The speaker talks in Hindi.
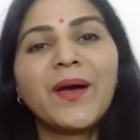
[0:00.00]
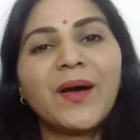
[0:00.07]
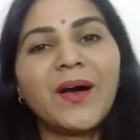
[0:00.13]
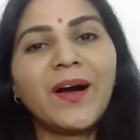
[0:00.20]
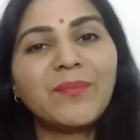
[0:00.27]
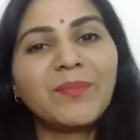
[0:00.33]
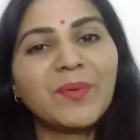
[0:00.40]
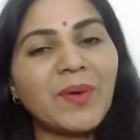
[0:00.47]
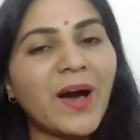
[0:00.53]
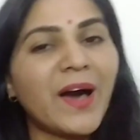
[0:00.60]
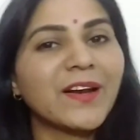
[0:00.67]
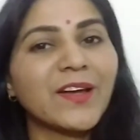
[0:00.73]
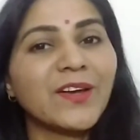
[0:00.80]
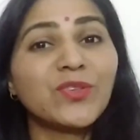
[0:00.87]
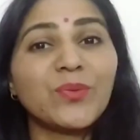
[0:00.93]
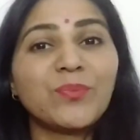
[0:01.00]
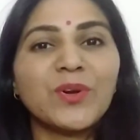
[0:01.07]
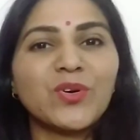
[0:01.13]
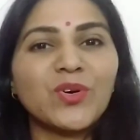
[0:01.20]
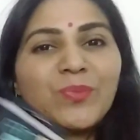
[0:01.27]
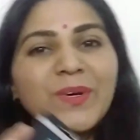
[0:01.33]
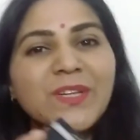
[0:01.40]
आ, मैं बाहर गई तो
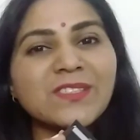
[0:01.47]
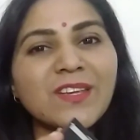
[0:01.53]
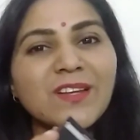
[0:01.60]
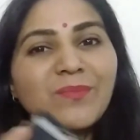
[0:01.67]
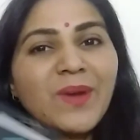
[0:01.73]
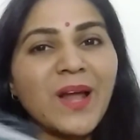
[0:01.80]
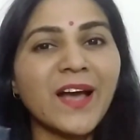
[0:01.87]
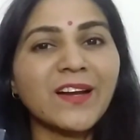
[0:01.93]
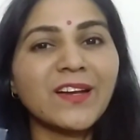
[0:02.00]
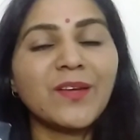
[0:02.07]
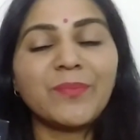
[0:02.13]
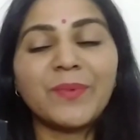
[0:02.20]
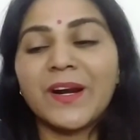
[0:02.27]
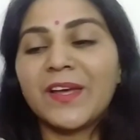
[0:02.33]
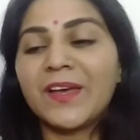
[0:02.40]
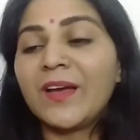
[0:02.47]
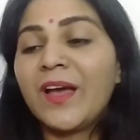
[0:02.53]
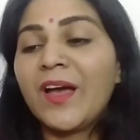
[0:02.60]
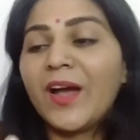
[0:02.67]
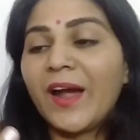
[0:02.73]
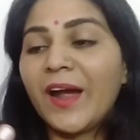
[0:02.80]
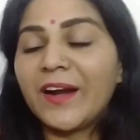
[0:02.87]
बिल्कुल भी स्किन ब्लैक नहीं पड़ी
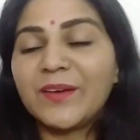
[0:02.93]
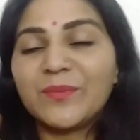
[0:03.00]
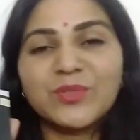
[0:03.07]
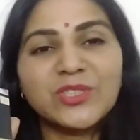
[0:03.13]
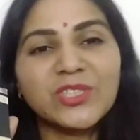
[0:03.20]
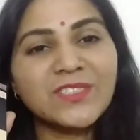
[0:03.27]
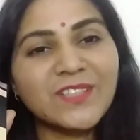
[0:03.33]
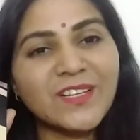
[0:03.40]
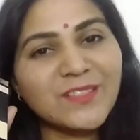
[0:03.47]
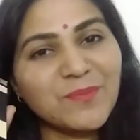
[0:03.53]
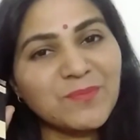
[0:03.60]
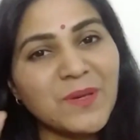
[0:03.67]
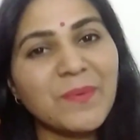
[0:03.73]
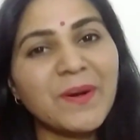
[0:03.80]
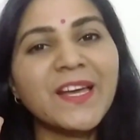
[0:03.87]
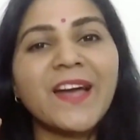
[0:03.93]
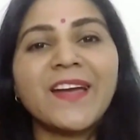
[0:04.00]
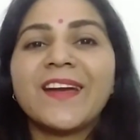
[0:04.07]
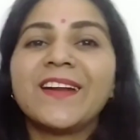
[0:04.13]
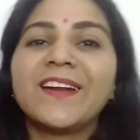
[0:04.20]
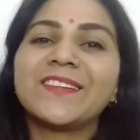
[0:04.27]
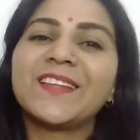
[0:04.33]
एंड मुझे इसका सबसे बढ़िया
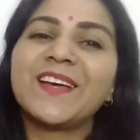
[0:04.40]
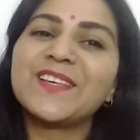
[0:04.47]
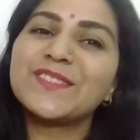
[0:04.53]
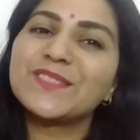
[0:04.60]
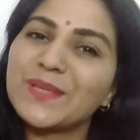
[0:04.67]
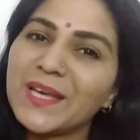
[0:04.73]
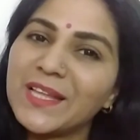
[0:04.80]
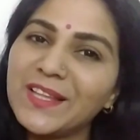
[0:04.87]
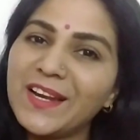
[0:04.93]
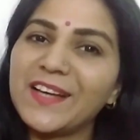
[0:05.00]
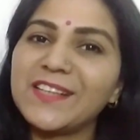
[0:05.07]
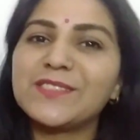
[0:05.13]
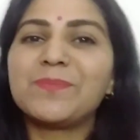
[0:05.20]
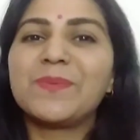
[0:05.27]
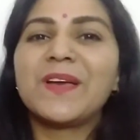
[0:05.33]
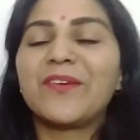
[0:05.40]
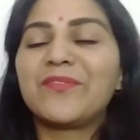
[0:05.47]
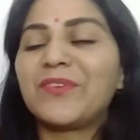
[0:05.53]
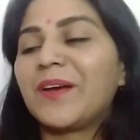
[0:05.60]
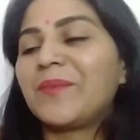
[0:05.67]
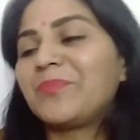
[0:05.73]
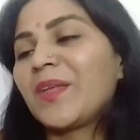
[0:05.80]
यही लगता है कि इसके अंदर एस
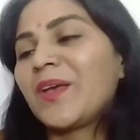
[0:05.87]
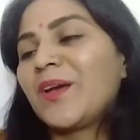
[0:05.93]
है